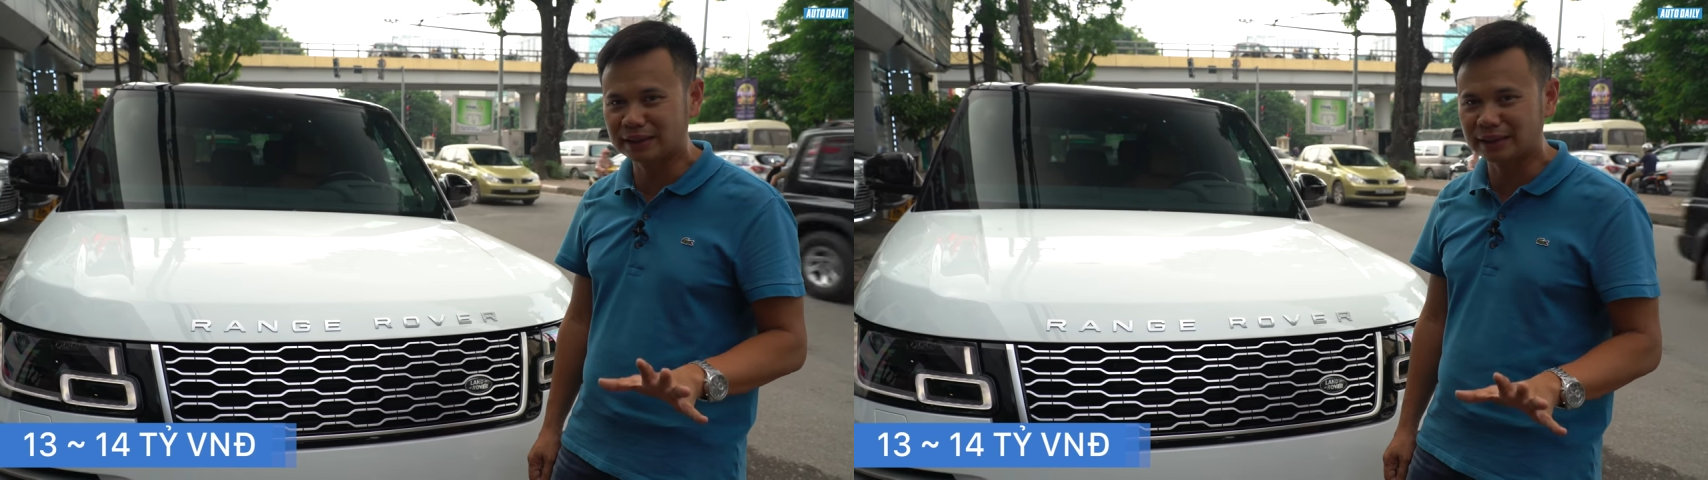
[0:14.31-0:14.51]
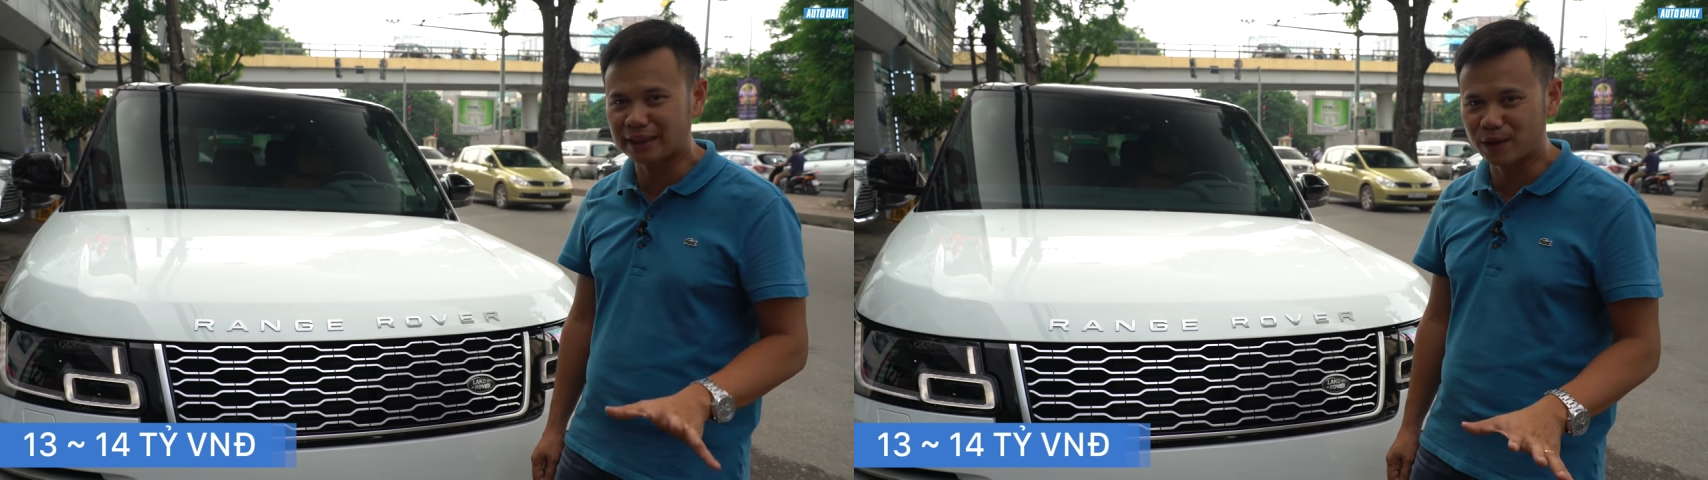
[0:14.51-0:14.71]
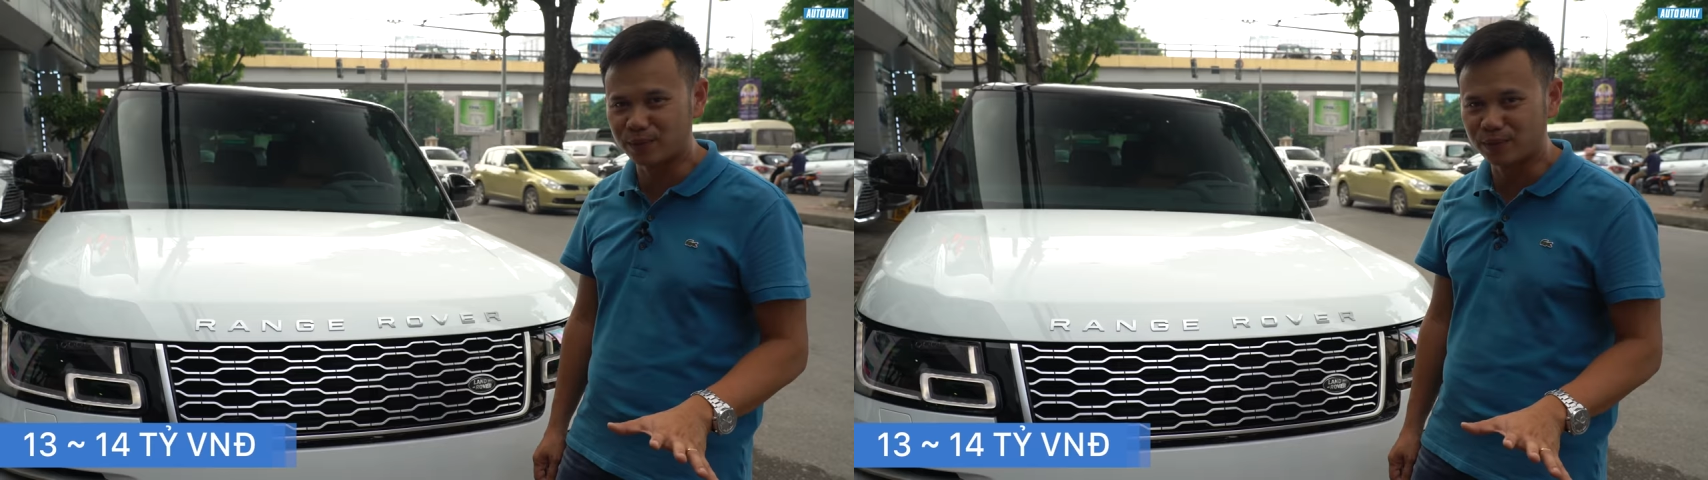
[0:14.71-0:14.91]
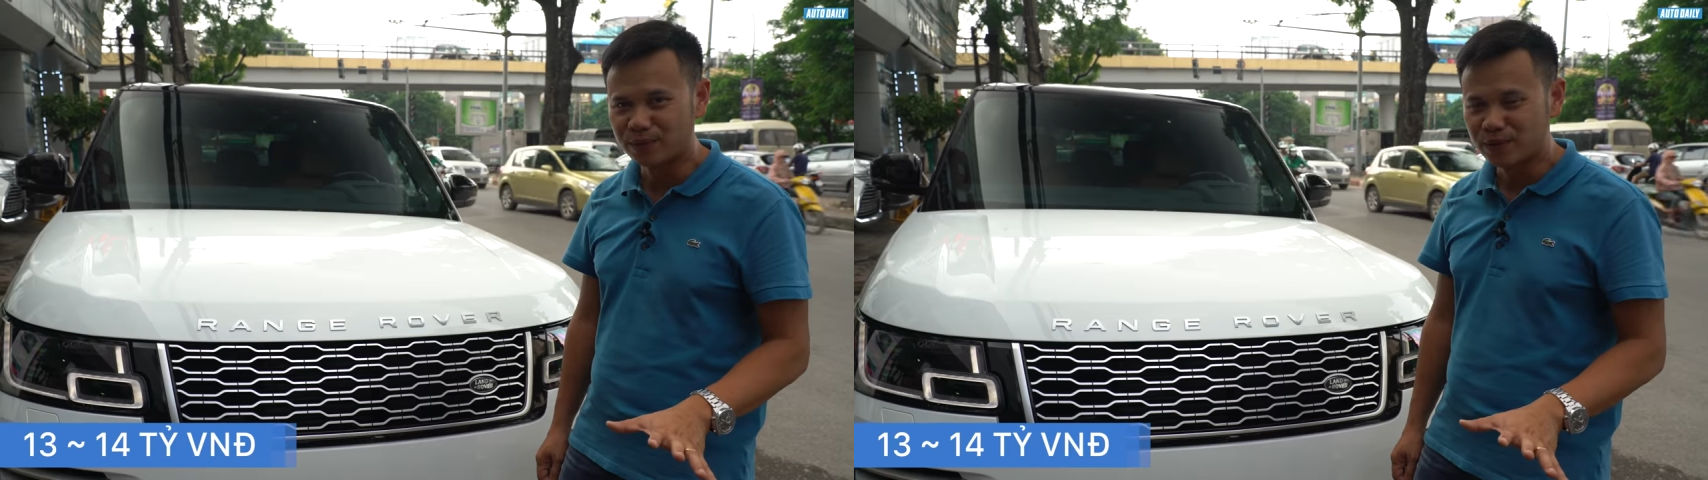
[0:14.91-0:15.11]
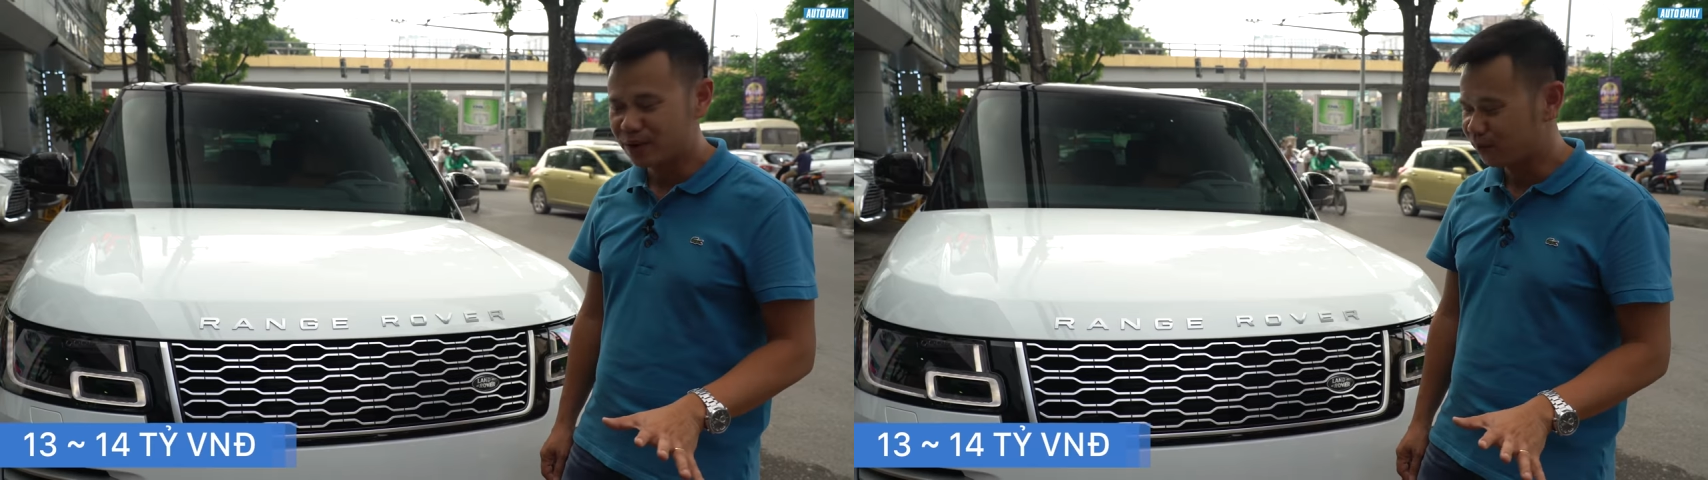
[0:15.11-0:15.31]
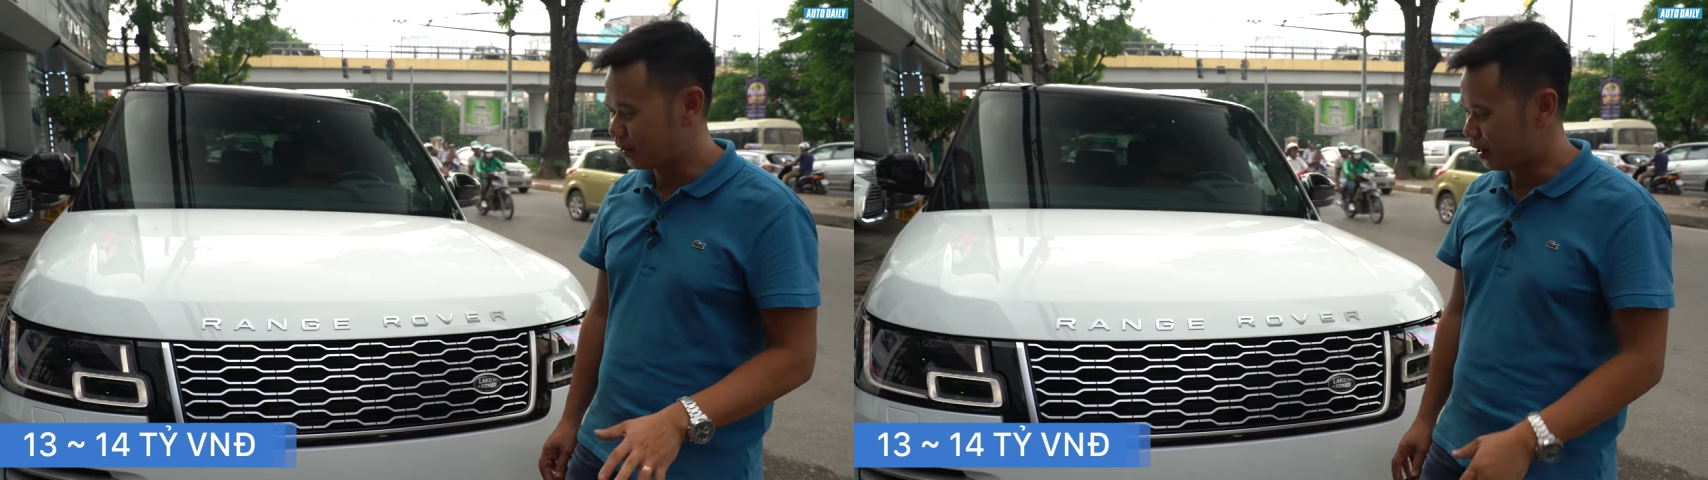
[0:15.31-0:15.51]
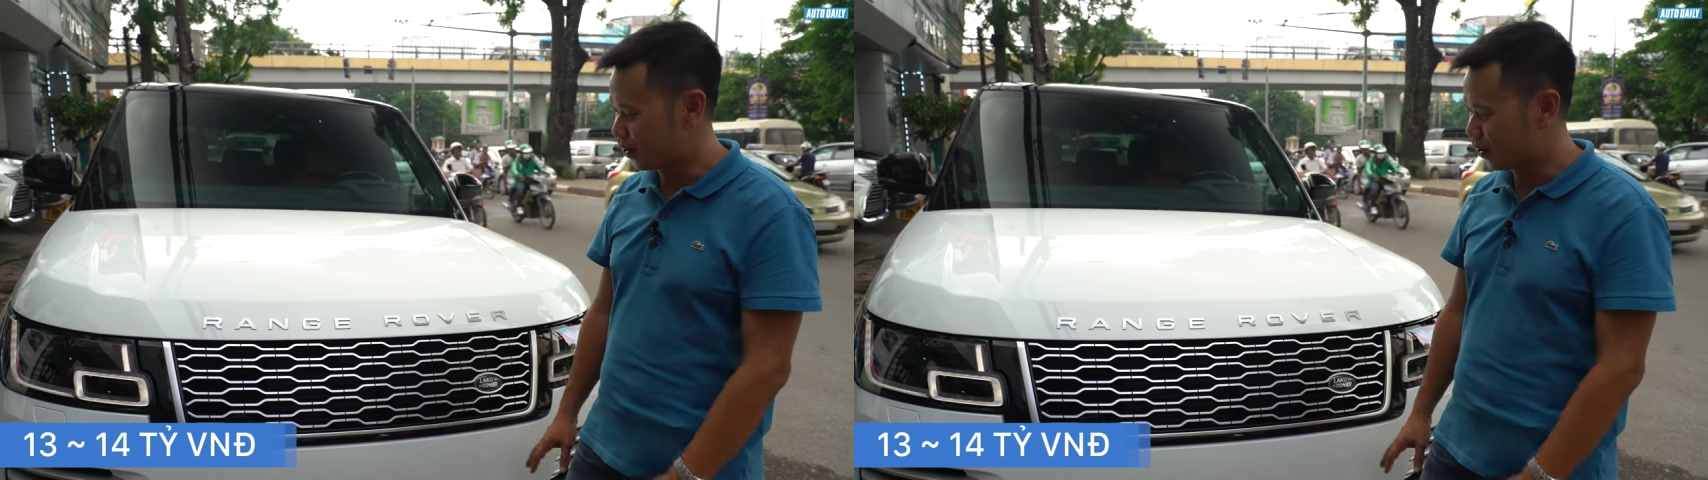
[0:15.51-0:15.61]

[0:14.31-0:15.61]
tỷ đồng và